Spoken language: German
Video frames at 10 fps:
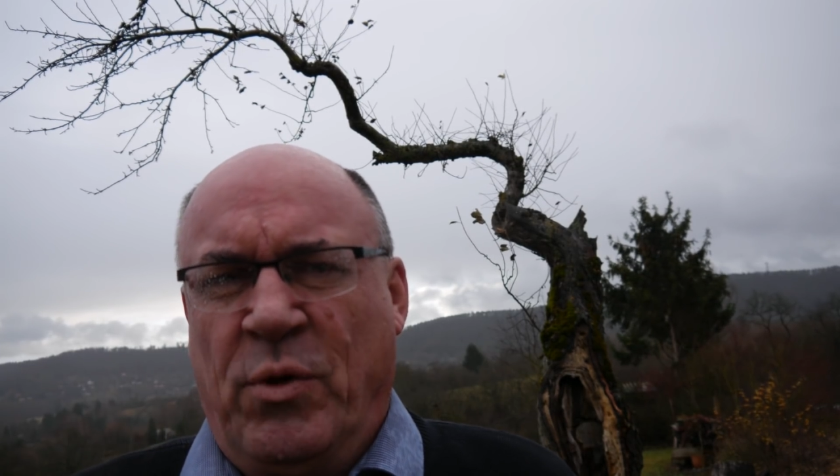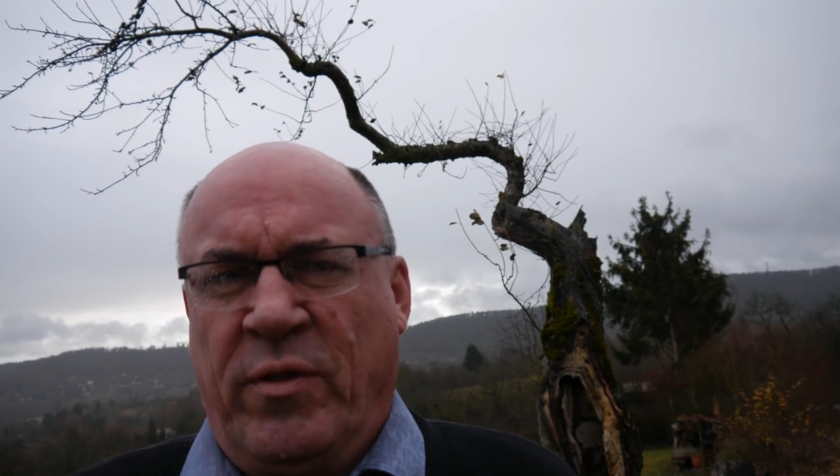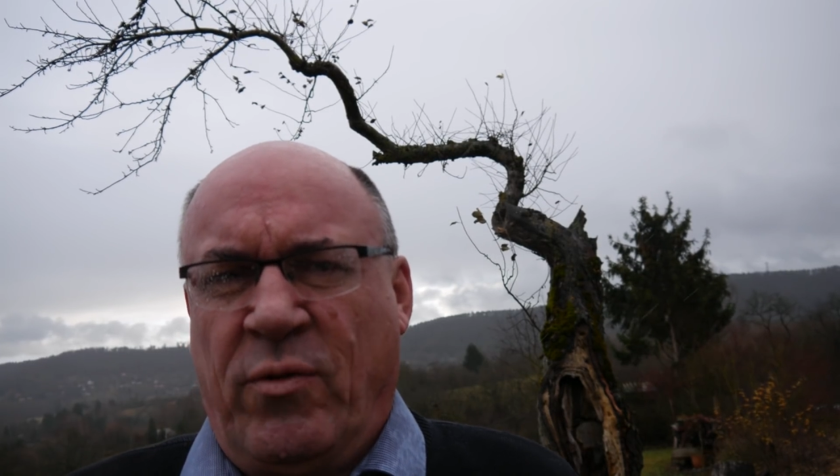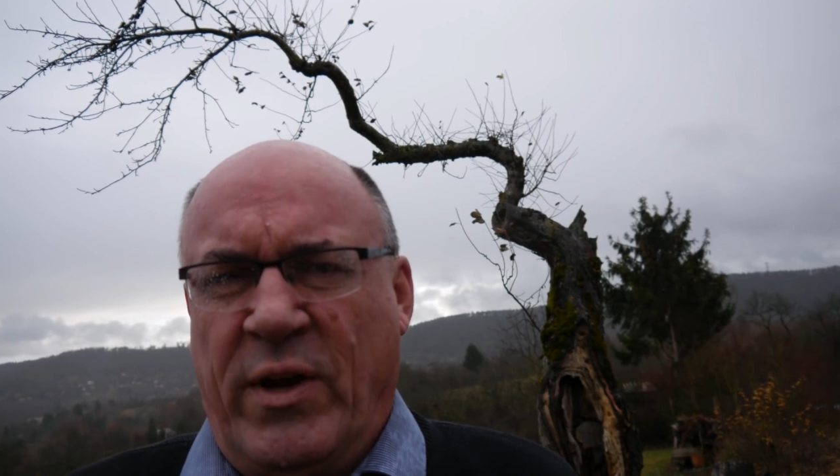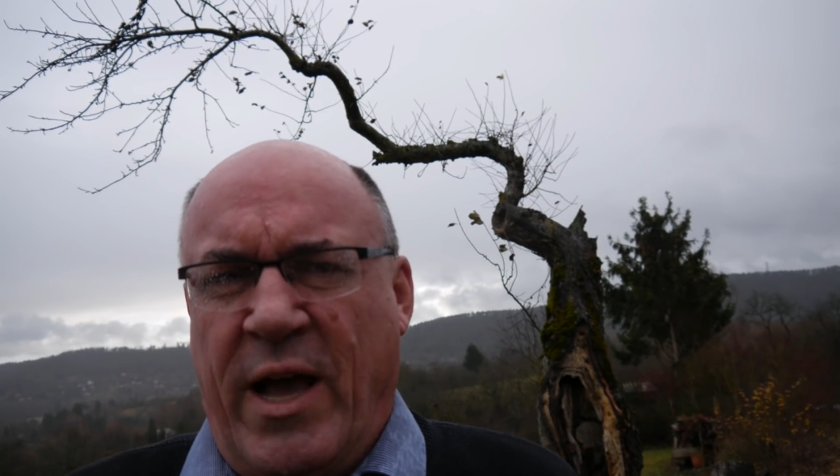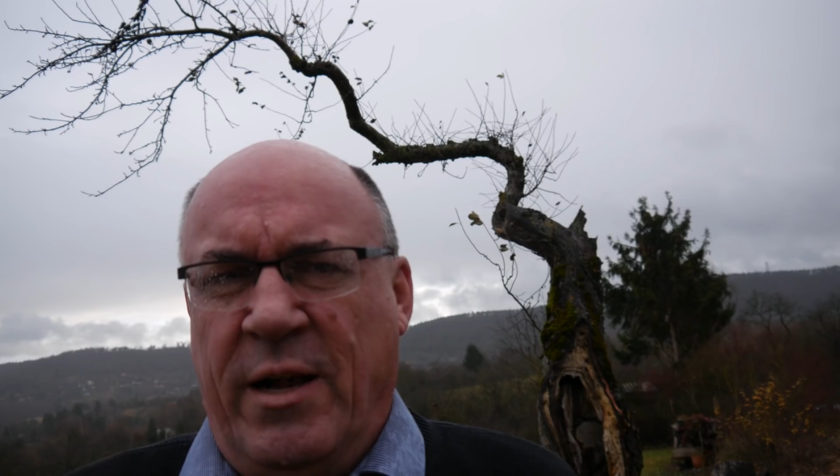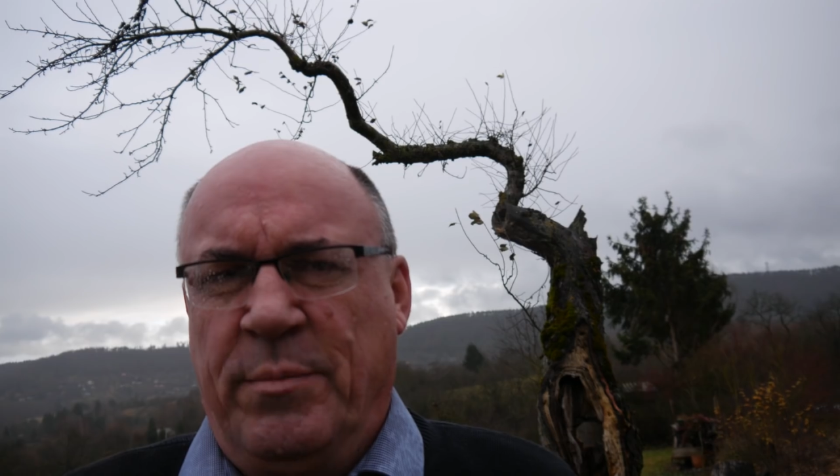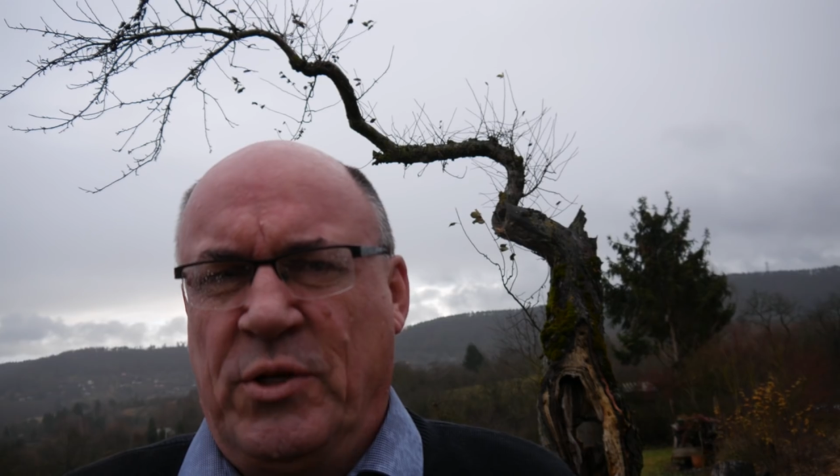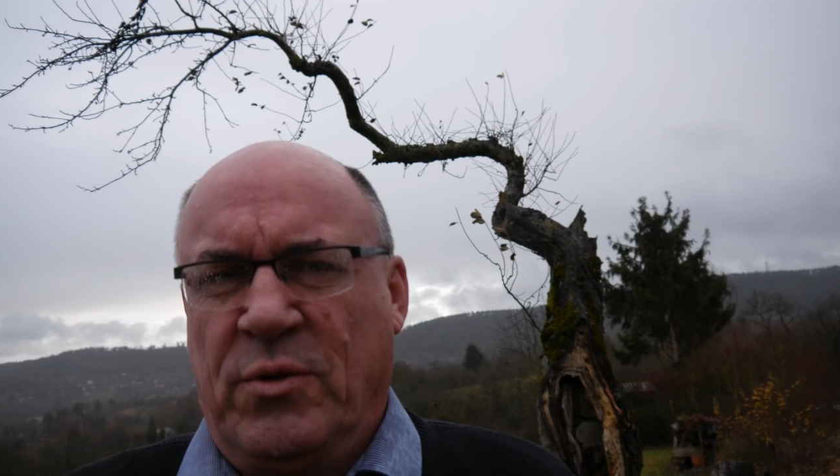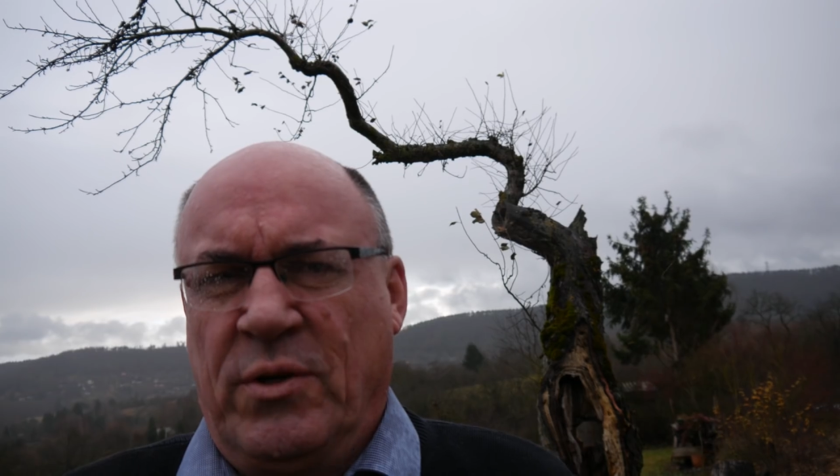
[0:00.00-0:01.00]
Hund so eine
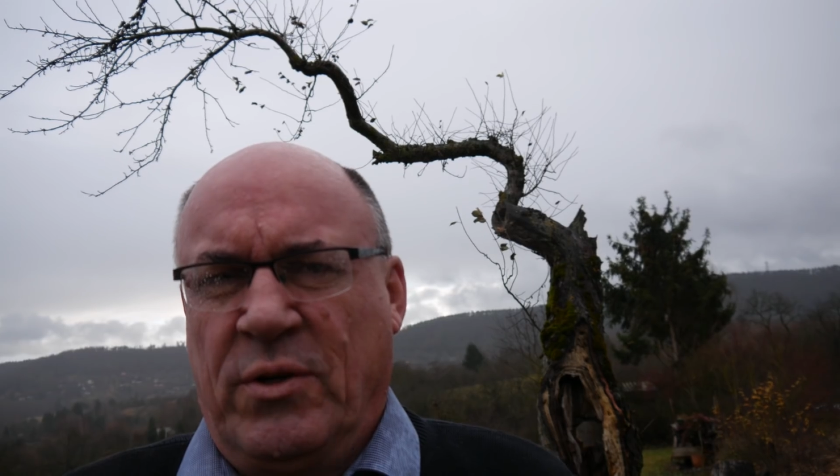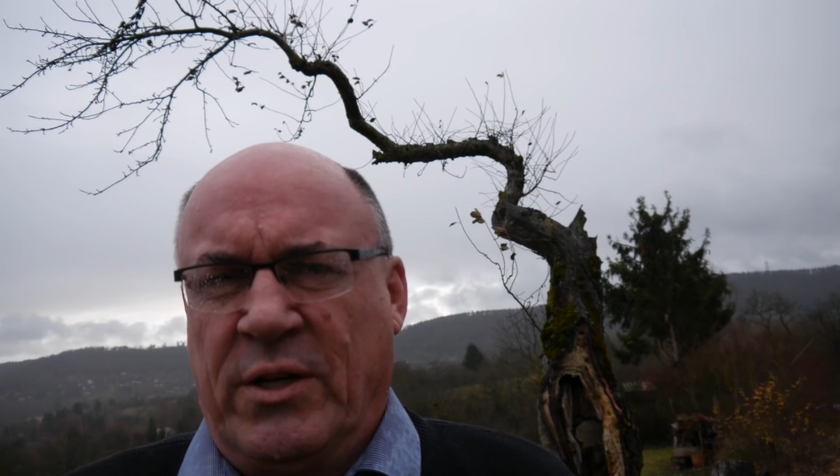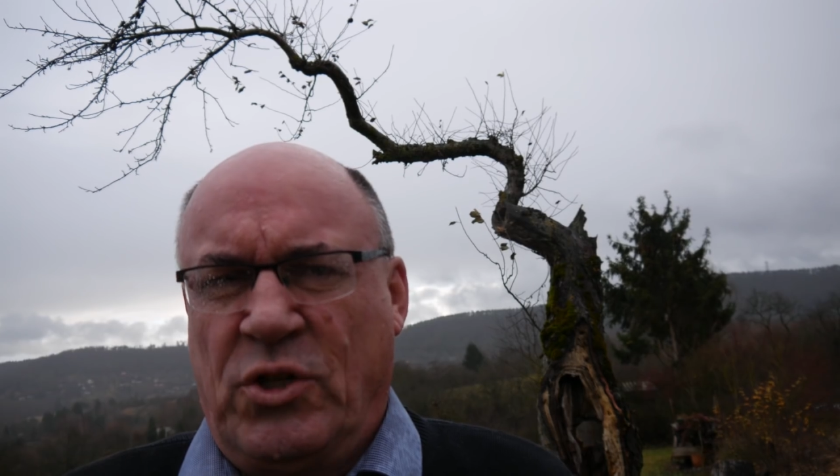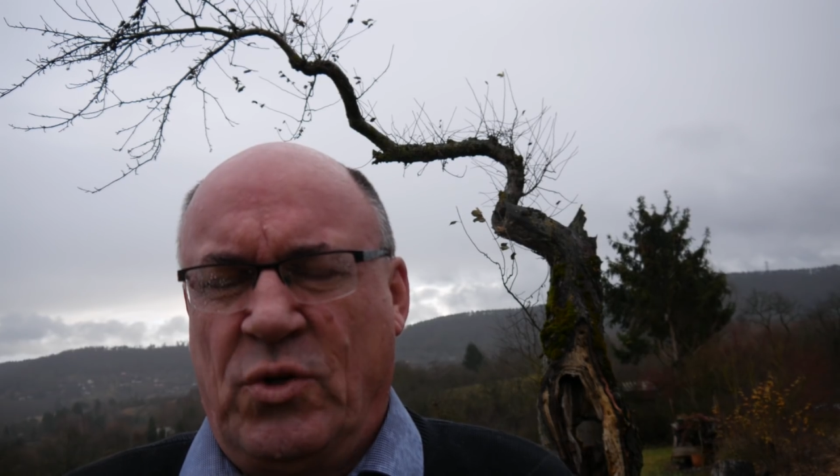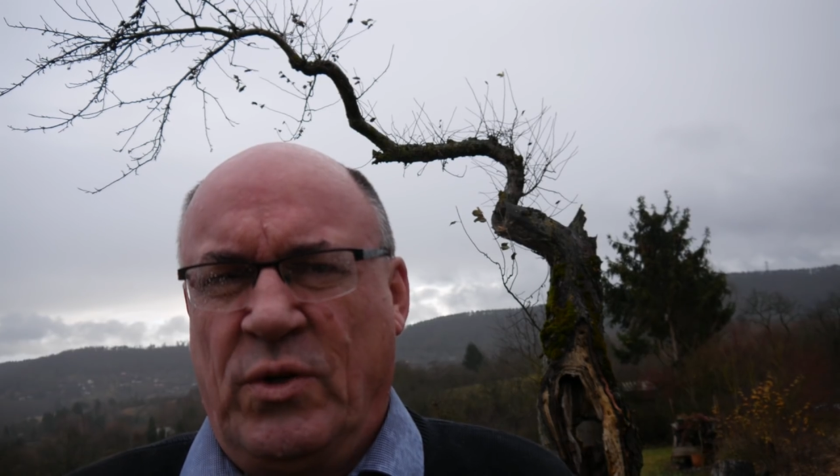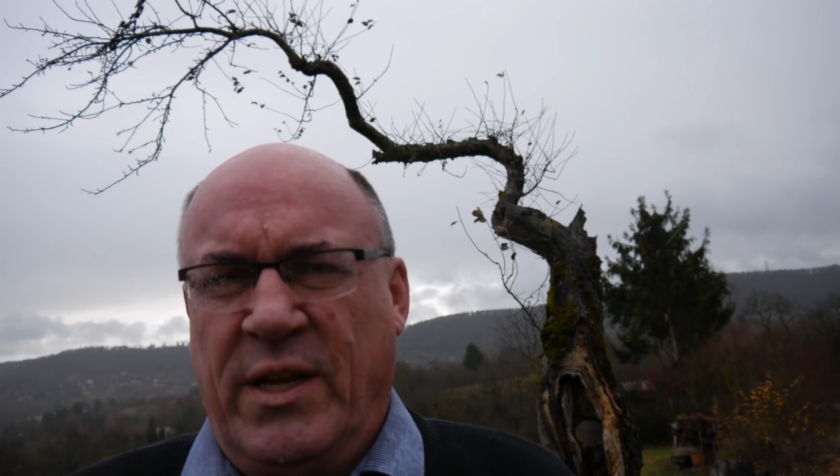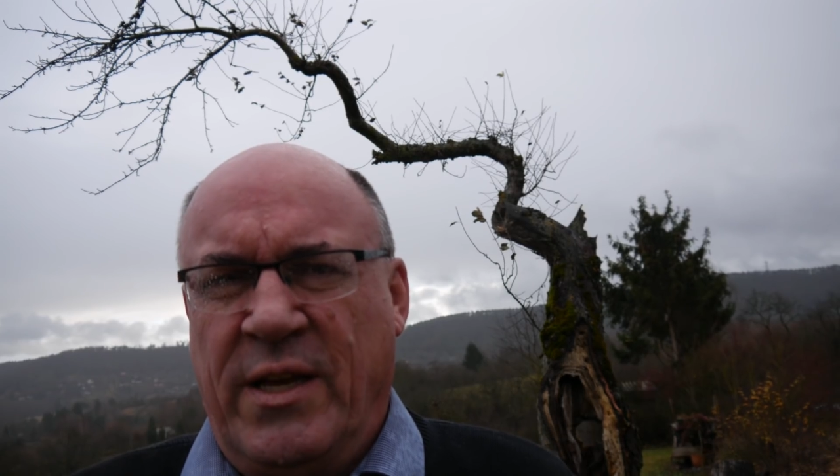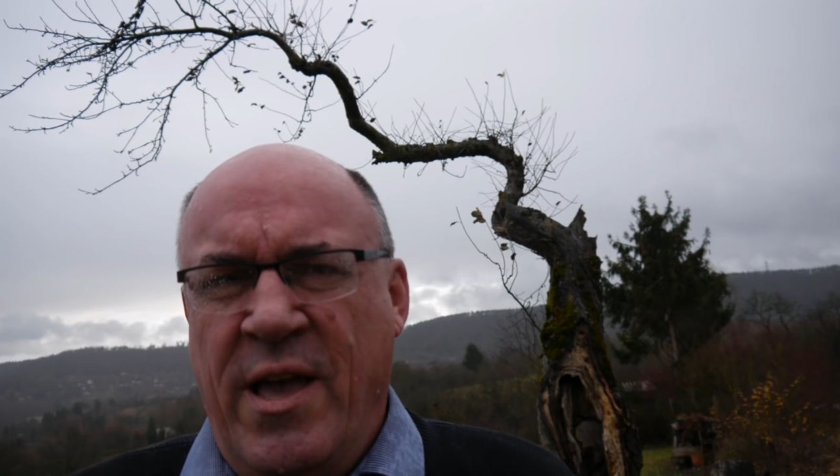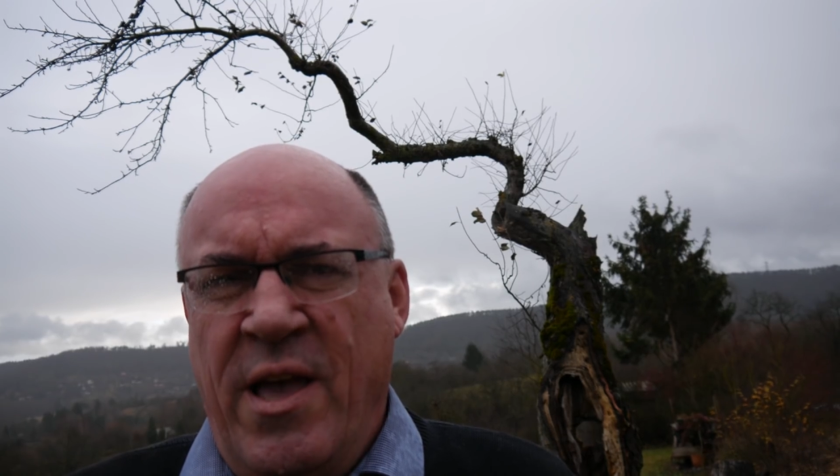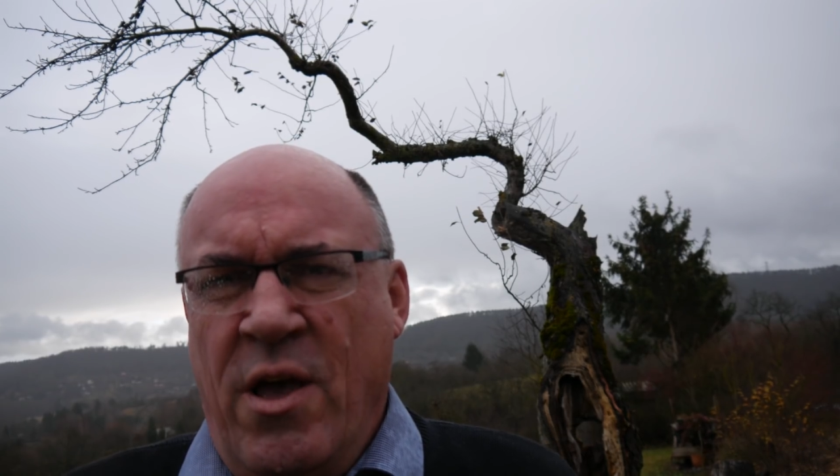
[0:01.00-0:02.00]
halbe Stunde oder Stunde.